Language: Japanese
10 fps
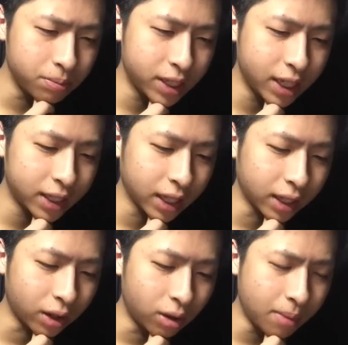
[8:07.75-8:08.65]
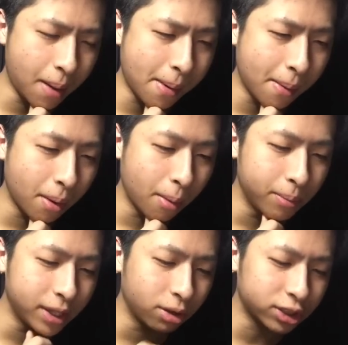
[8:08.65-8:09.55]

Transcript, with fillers: 右で行ったんだろうまあまあもう右